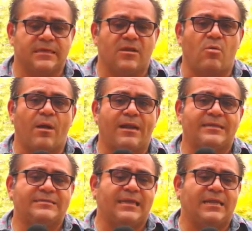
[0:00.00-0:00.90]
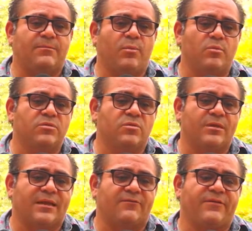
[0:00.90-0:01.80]
y cuál es el
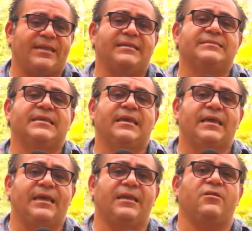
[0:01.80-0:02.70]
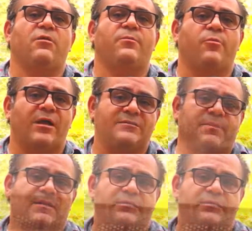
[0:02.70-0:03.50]
punto de referencia en el cual puedas